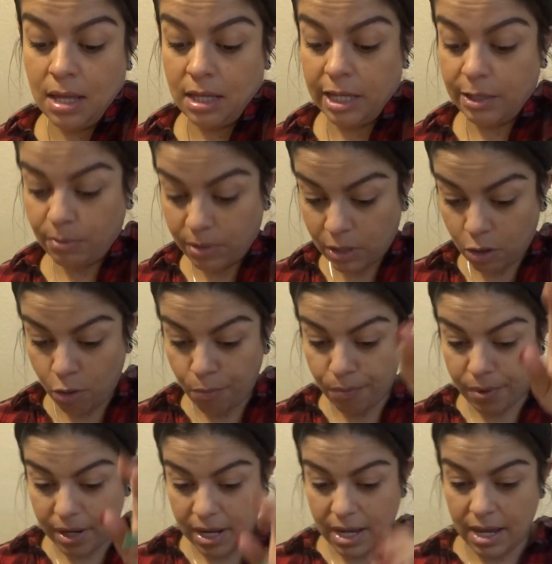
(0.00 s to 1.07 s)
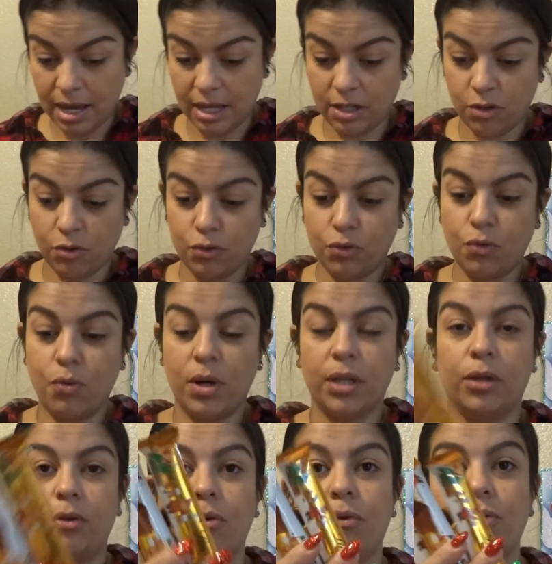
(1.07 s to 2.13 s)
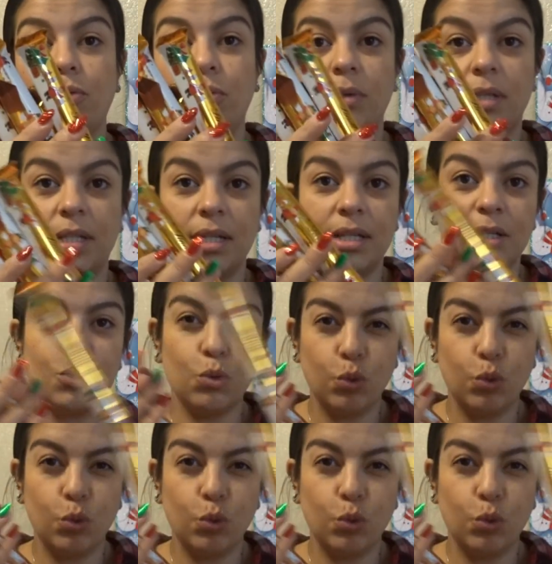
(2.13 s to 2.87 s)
Después compré estos cuatro dulces,